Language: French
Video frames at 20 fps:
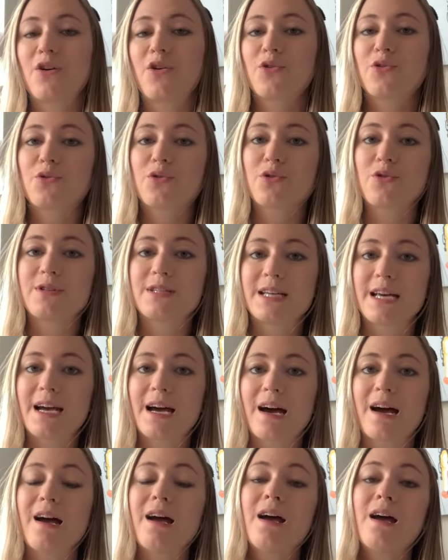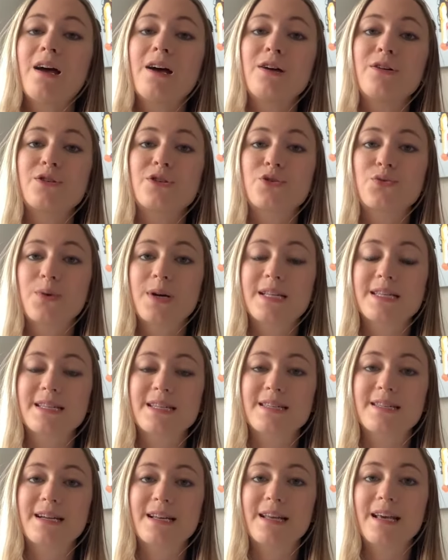en Angleterre souhaitent
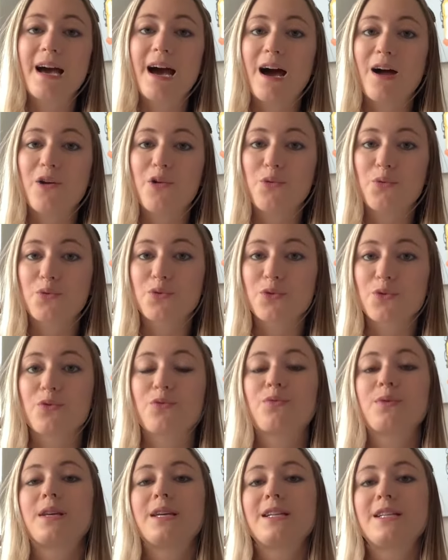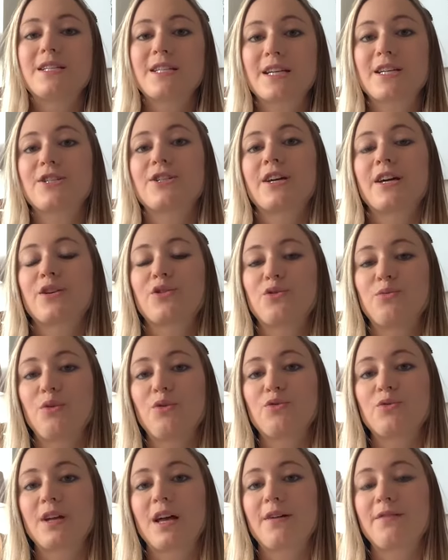s'installer à Londres, donc ils cherchent directement
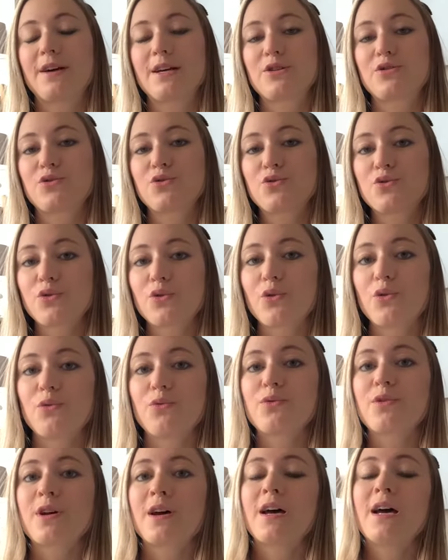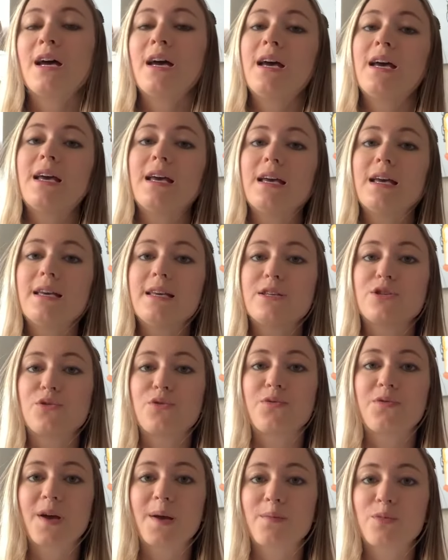du travail sur Londres et ils se
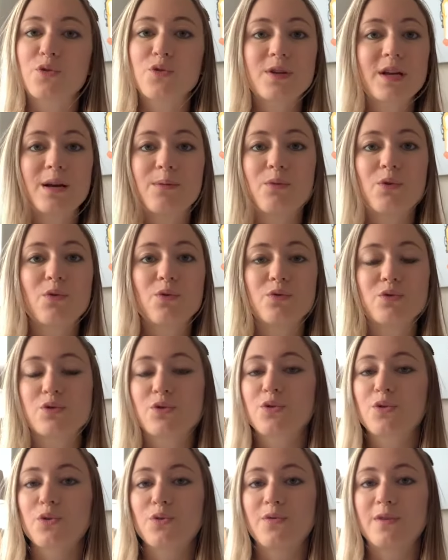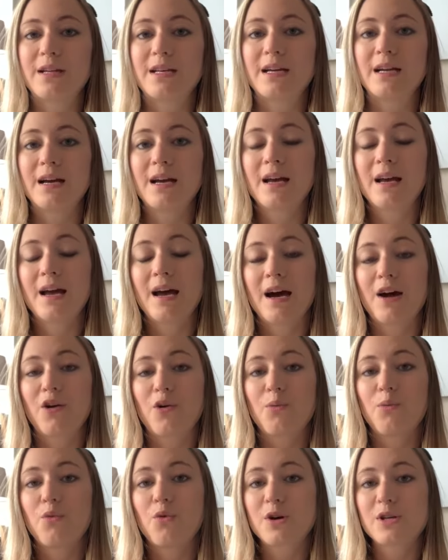ferment totalement aux autres villes.
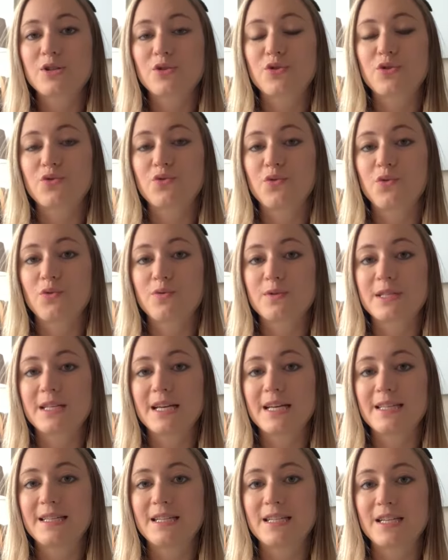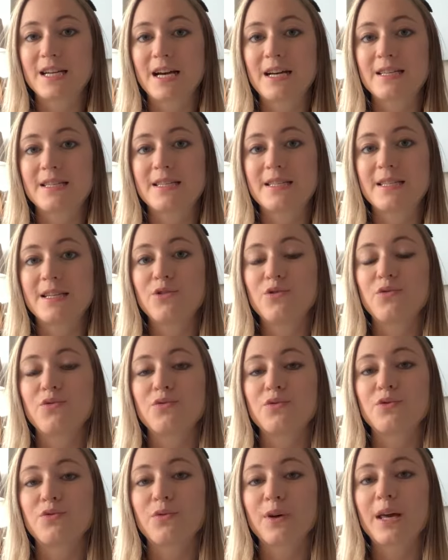Alors moi, ce que je vous conseille déjà, c'est de
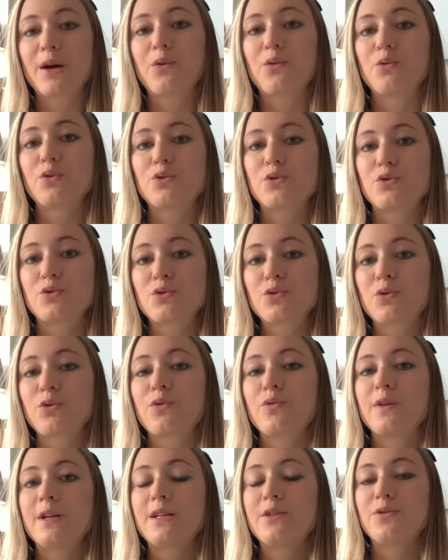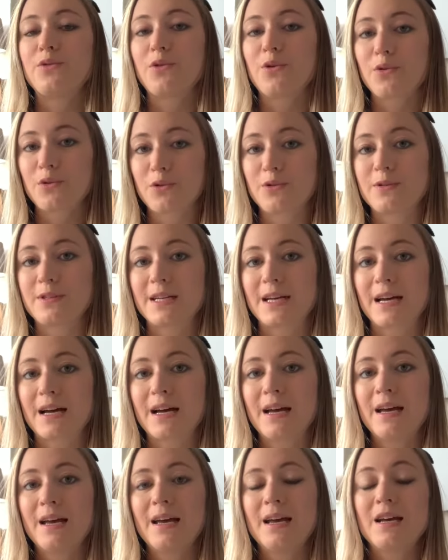vous ouvrir aux autres villes de l'Angleterre.
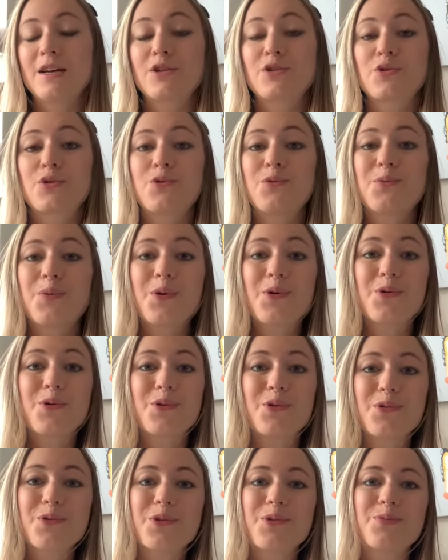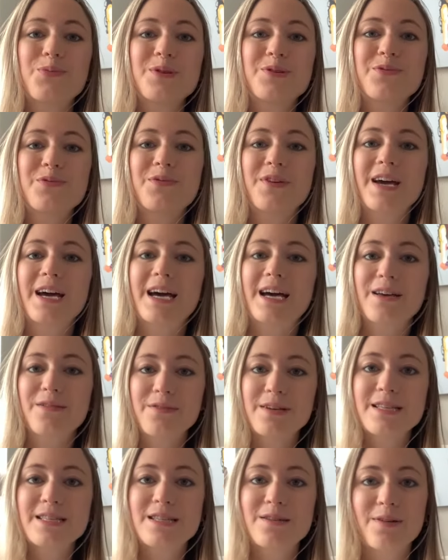Je comprends que Londres puisse vous faire
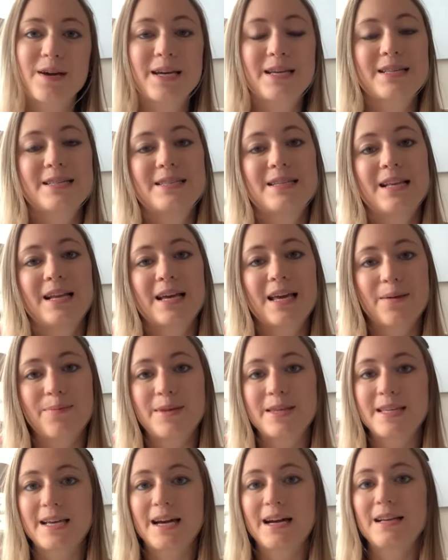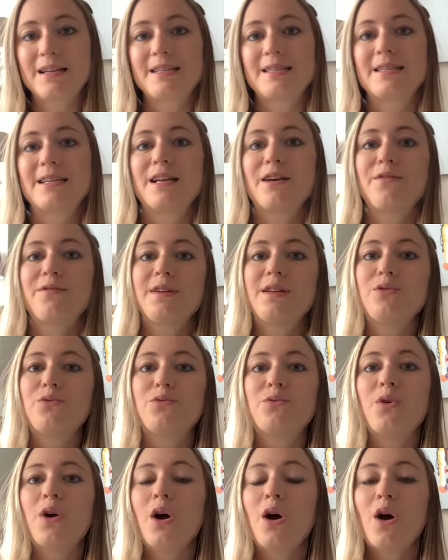rêver, c'est vrai que c'est la capitale et c'est la ville
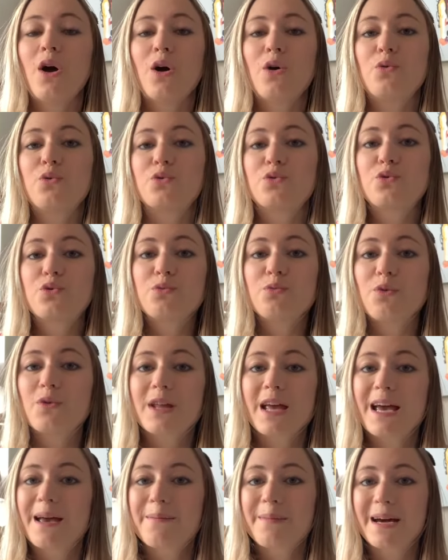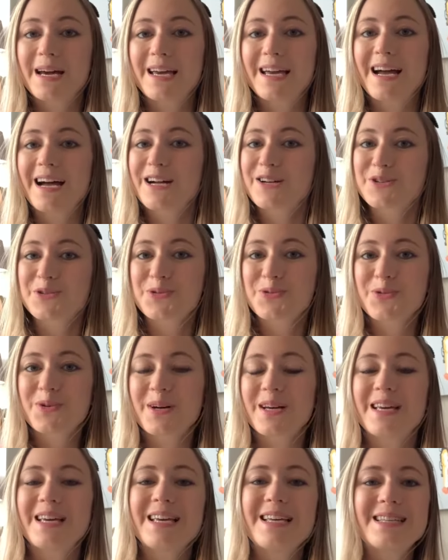où, où tout le monde aimerait un jour
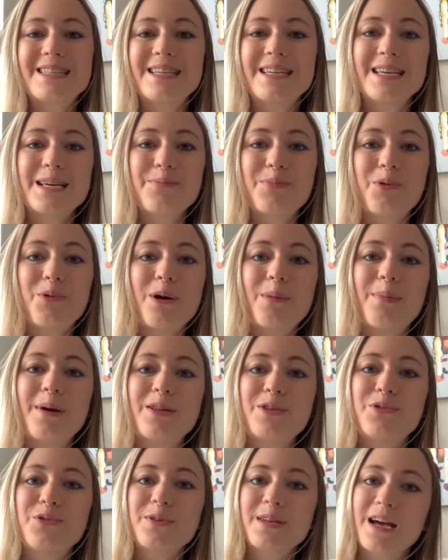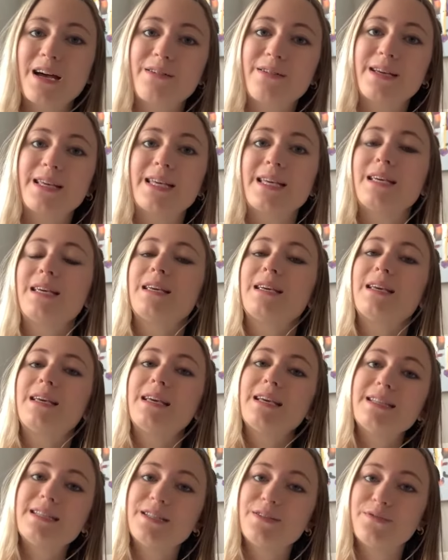essayer, pourquoi pas, de travailler
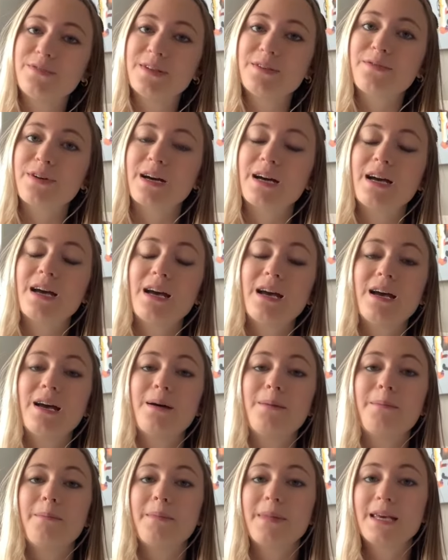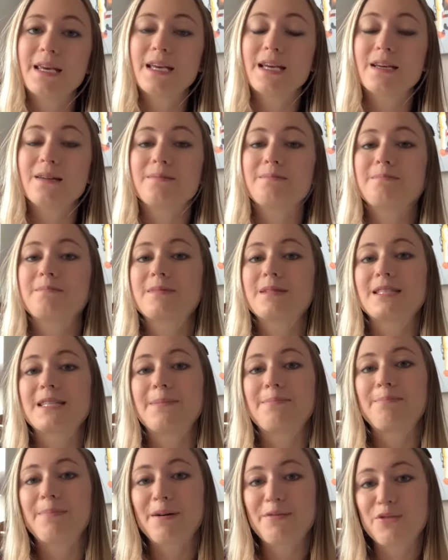et d'y vivre, mais
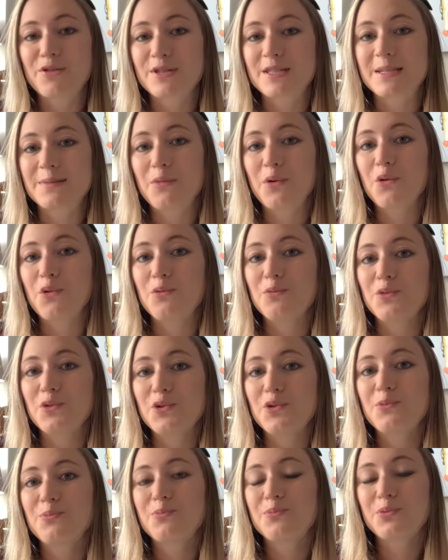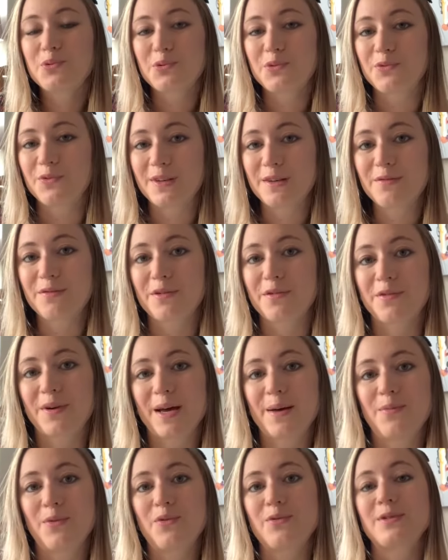c'est pas forcément le mieux pour vivre,
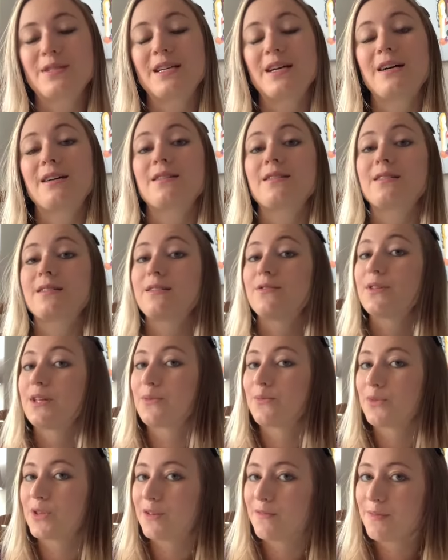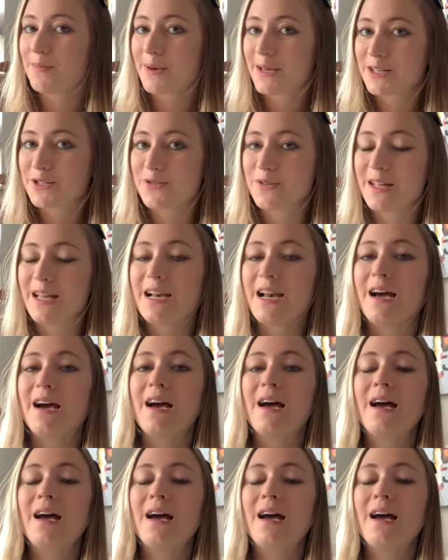vraiment, ça, ce n'est que mon avis personnel.